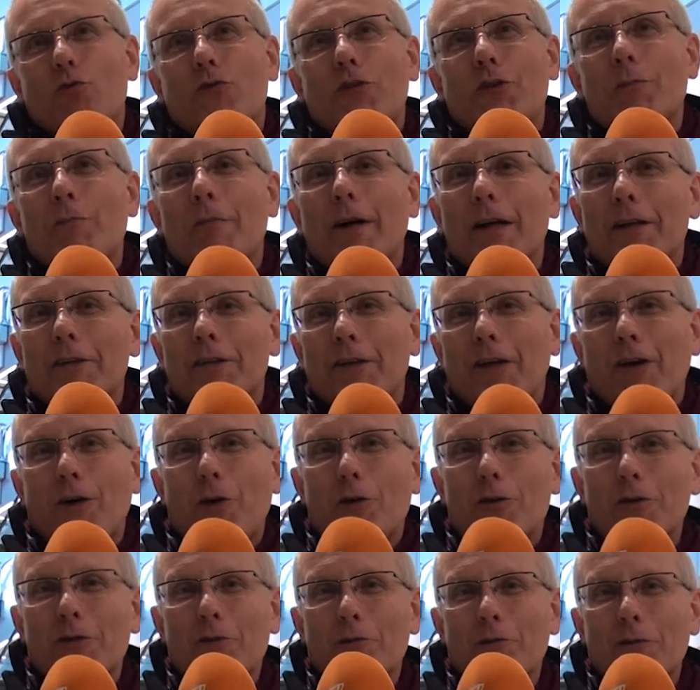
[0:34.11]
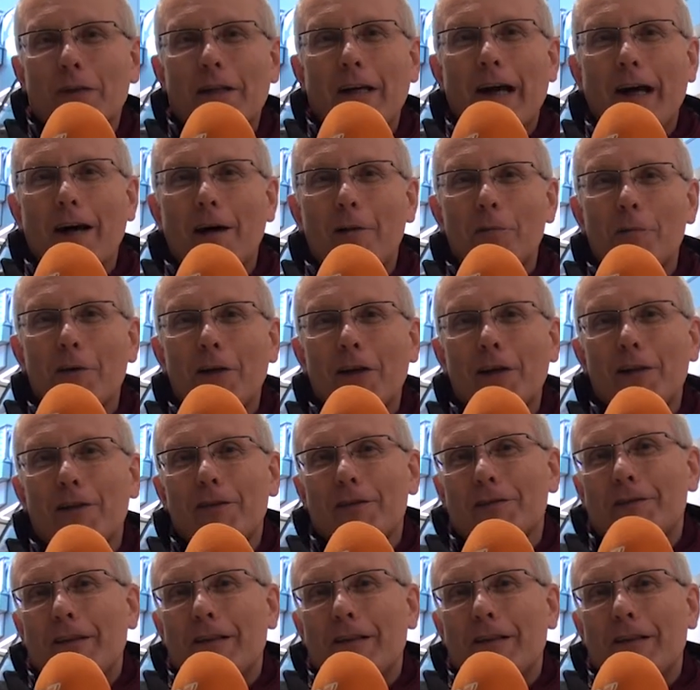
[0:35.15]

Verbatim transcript: die macht ja auch so eine Arbeit